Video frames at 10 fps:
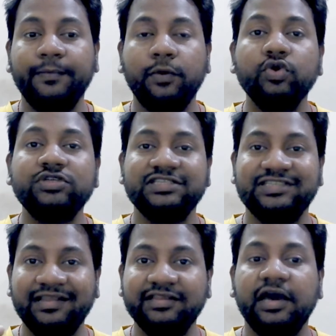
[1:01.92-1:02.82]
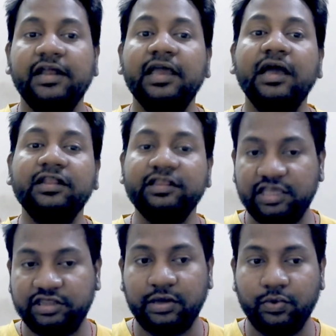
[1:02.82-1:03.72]
मैं आपको कुछ जानकारियाँ
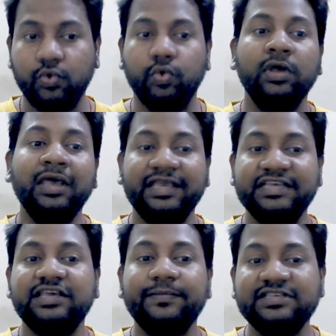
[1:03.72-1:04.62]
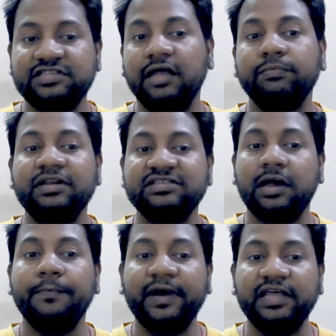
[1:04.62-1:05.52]
देता हूँ किसी भी स्थान पर
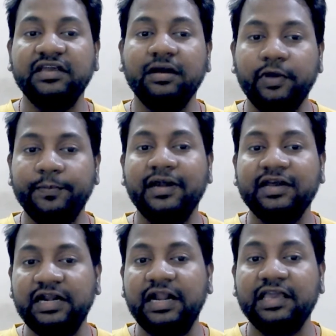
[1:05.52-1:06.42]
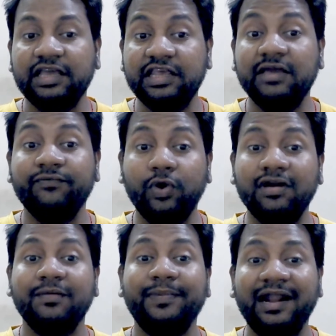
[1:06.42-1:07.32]
साफ पानी का व्यापार करने के लिए
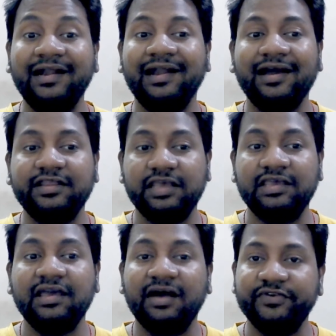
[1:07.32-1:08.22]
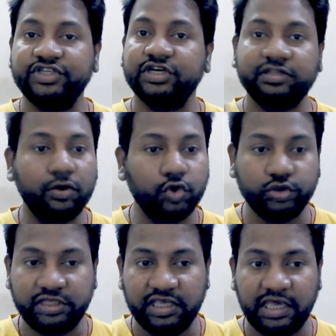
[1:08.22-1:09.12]
वाटर प्लांट लगाने की आवश्यकता
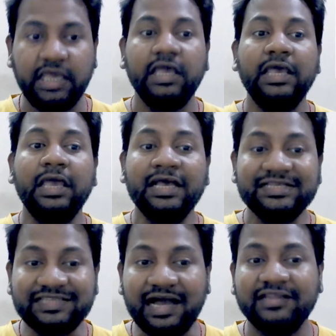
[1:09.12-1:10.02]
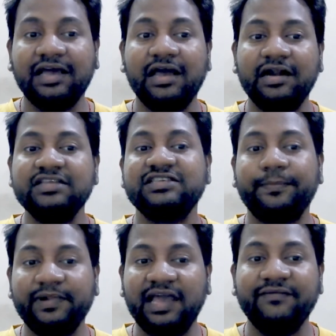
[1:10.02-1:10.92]
होती है साधारण
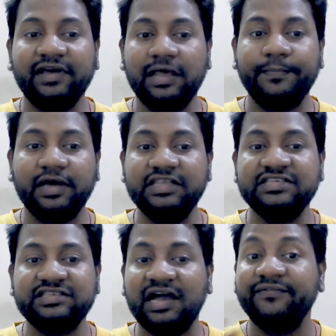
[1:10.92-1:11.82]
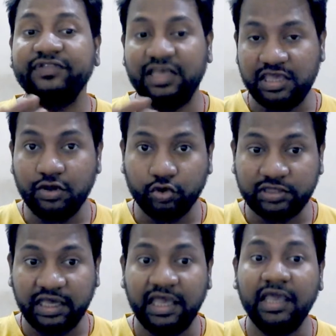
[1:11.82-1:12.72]
सप्लाई वाला पानी साफ नहीं
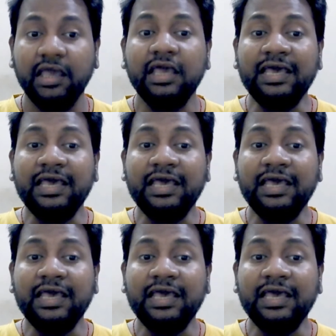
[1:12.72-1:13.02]
होता है